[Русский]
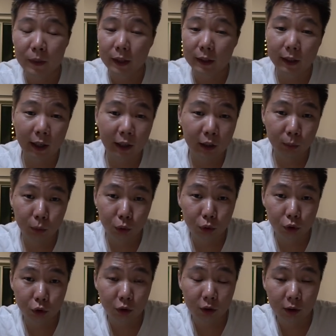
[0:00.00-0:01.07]
Да, они могут
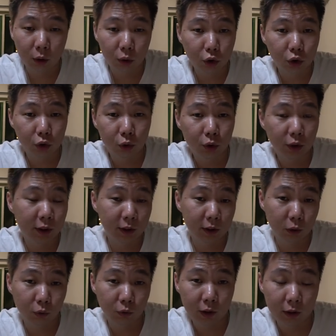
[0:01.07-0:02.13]
стоить дороже, но
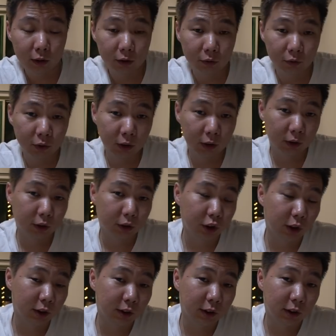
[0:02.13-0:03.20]
если у вас вылет
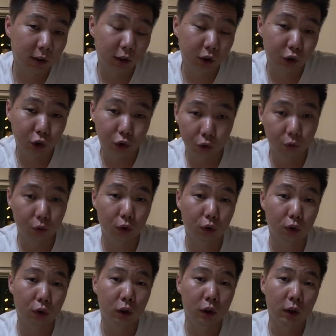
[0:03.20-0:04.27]
через несколько часов,
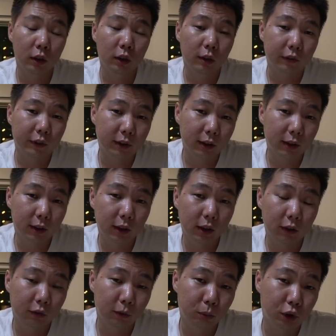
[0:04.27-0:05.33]
то в таких
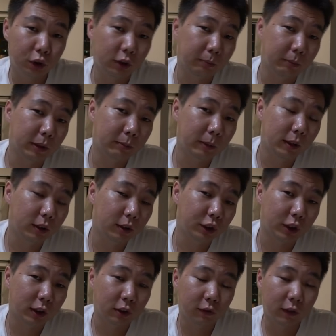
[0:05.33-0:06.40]
отелях вы можете поспать
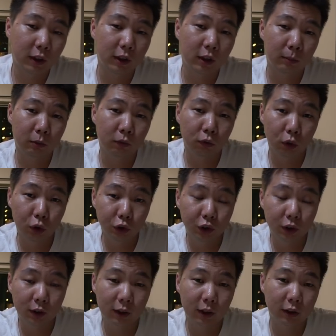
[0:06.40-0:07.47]
час-два, либо в
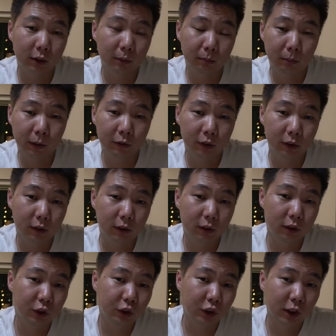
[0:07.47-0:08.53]
лоджии также
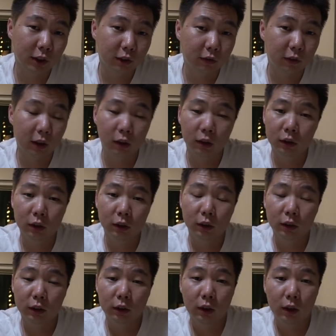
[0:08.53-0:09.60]
провести час-два.
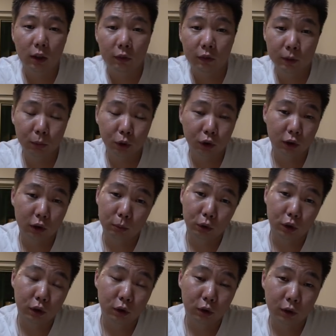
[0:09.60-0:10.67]
А, возможно, это
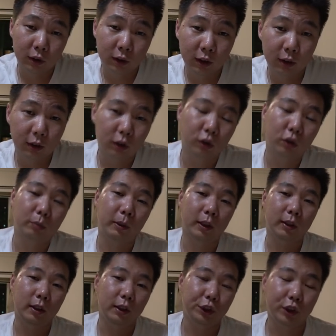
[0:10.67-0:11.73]
будет стоить денег, но при
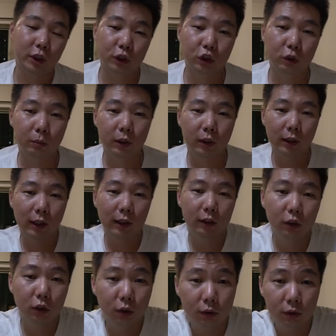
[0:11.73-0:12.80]
наличии особых карт
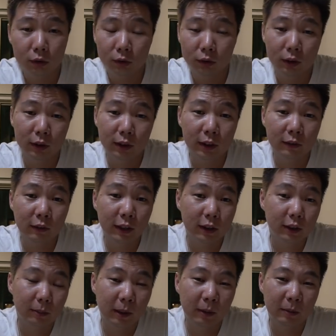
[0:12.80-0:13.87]
э, это не
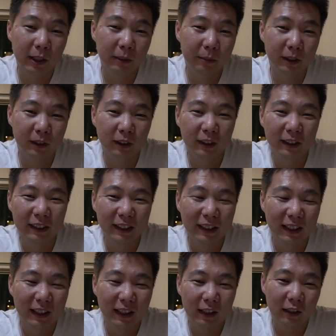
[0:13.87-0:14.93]
является проблемой.
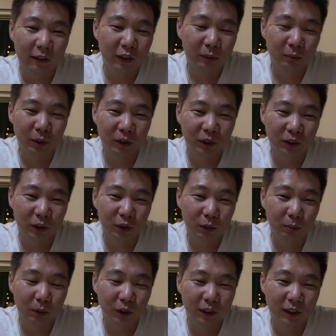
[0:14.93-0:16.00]
А, возможно, чуть
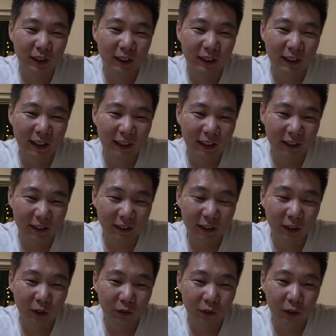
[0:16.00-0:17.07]
позже я
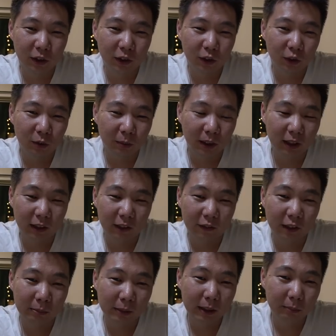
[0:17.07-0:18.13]
сделаю видео о том, как
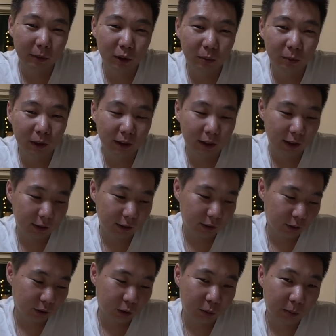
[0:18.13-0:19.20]
оформлять подобные карты,
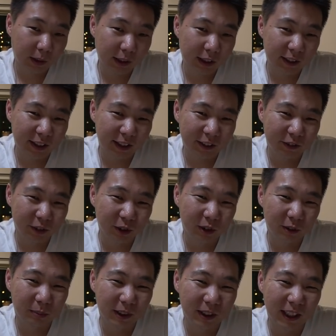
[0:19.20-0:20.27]
но пока я не вижу
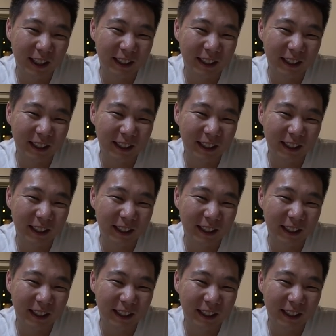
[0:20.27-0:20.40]
смысла.